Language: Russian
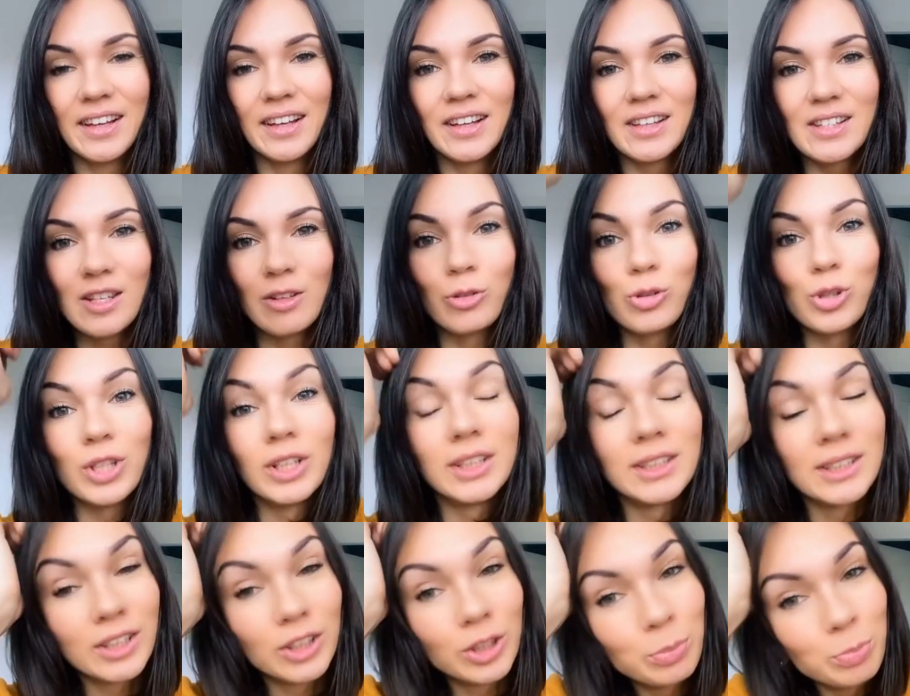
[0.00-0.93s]
Слушай, а
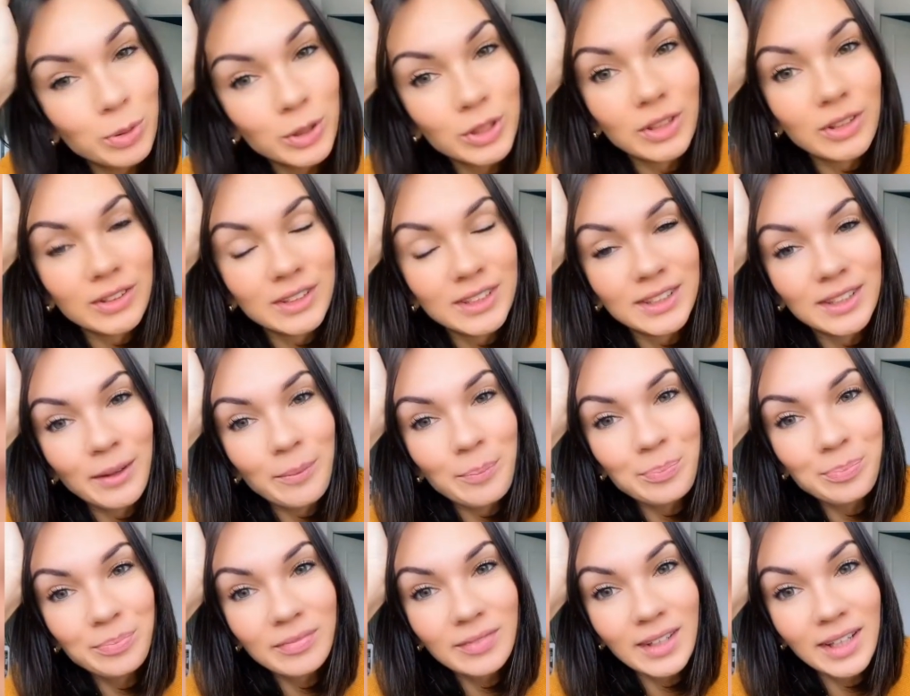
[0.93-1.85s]
скажи, пожалуйста,
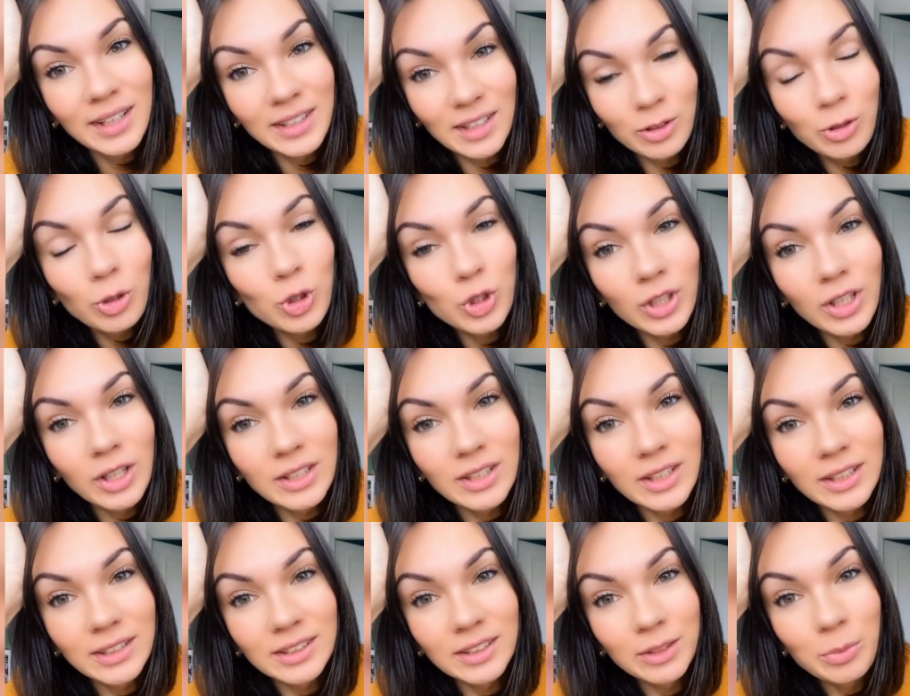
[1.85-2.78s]
она тоже
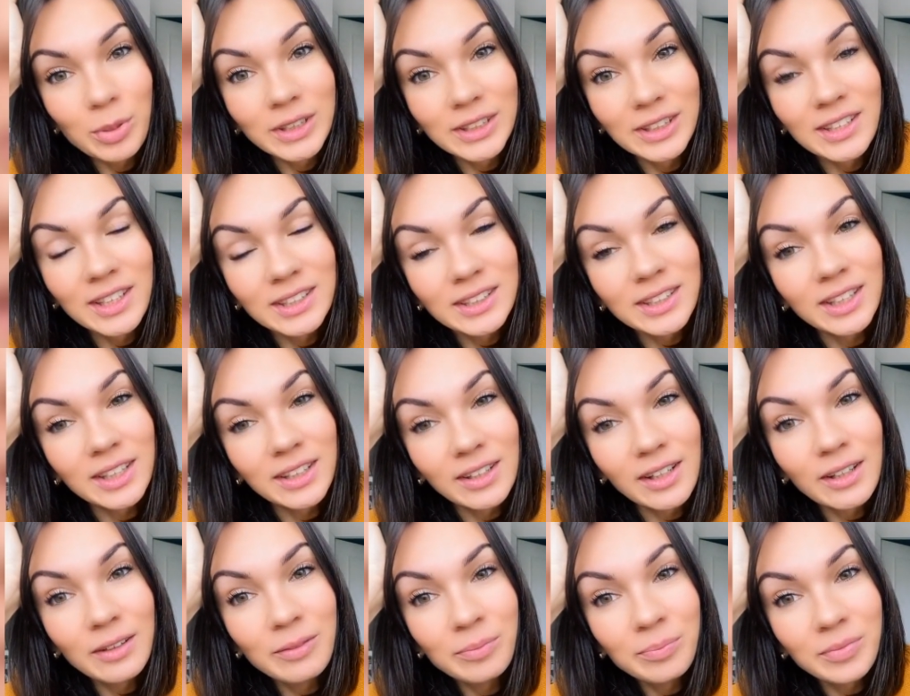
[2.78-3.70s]
гоняет тебя за носки,
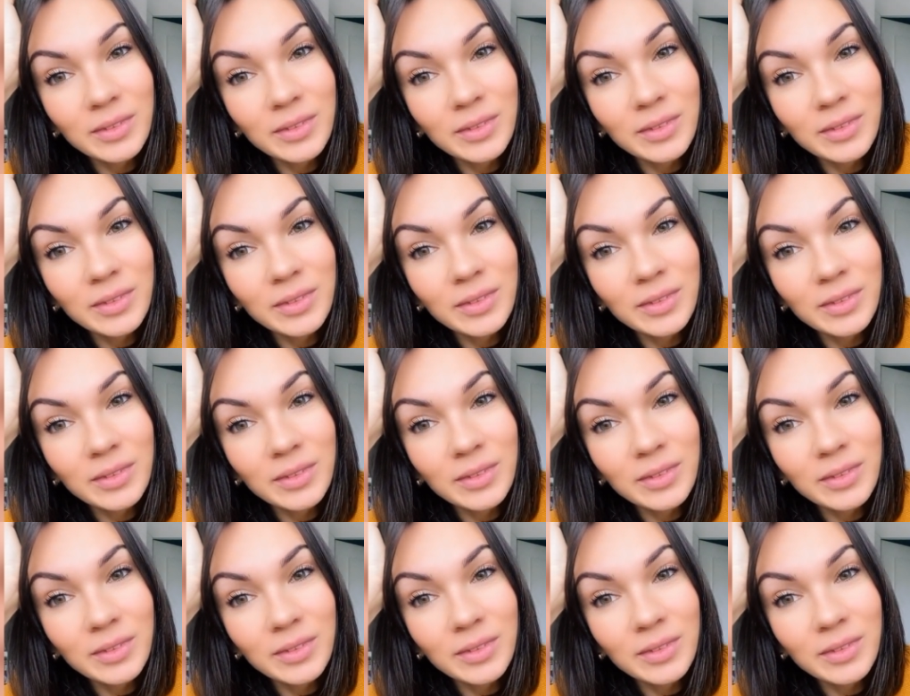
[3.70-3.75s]
да?